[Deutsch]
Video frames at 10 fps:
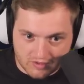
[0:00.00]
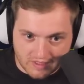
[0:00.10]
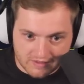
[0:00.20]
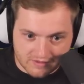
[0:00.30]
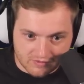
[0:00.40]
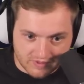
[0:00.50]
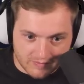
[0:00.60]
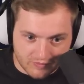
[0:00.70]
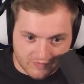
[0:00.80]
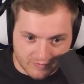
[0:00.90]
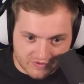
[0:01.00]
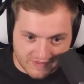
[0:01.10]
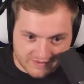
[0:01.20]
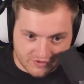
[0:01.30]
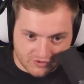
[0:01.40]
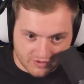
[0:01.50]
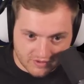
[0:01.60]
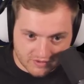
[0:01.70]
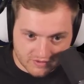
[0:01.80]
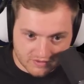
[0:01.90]
Anzugtempo, 25 Stück?
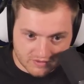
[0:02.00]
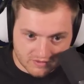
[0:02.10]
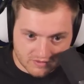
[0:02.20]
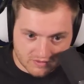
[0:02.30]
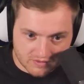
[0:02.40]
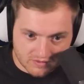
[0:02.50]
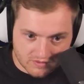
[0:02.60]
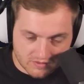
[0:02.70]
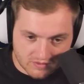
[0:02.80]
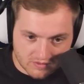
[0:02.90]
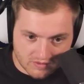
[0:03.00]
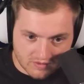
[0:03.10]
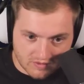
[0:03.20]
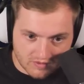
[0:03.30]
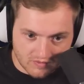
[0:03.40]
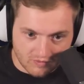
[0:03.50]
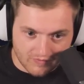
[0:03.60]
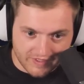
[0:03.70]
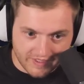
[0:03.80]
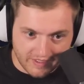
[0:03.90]
Ja, mach mal.
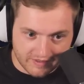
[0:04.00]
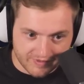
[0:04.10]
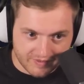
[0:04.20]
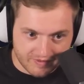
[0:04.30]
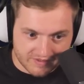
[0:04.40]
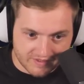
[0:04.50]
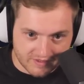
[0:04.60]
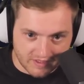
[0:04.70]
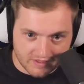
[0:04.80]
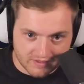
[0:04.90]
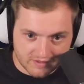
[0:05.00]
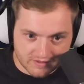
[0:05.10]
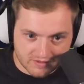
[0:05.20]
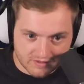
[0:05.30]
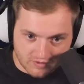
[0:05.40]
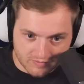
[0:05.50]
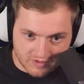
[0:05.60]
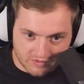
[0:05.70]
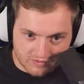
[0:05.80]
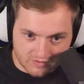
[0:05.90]
Wollen wir die her? Die habe ich nicht platziert, geil was kommt
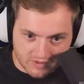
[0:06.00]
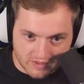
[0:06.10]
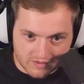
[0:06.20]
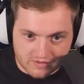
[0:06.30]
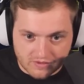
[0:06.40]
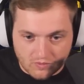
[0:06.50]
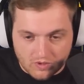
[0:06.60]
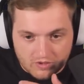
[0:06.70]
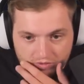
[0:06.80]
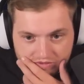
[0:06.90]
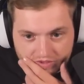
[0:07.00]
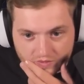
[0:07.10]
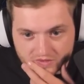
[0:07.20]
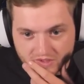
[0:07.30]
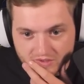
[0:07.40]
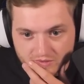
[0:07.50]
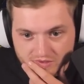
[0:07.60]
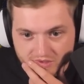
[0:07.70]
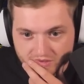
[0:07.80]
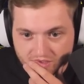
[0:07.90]
denn da noch oh, so geiles? Oh, größere
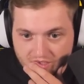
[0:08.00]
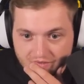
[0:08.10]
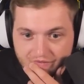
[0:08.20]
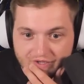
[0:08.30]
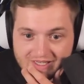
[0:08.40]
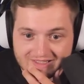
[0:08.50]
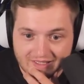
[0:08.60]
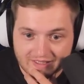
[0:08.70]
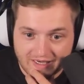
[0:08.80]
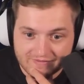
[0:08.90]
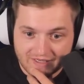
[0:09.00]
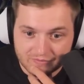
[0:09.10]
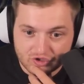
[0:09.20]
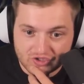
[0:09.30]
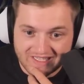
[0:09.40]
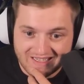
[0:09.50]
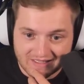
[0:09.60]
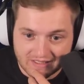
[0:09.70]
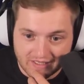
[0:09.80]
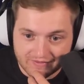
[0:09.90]
Rucksackgröße. Filtergreifarm,
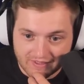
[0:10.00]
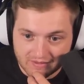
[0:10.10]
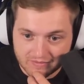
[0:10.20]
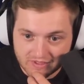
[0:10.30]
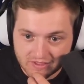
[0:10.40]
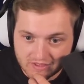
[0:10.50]
schneller Greifarm.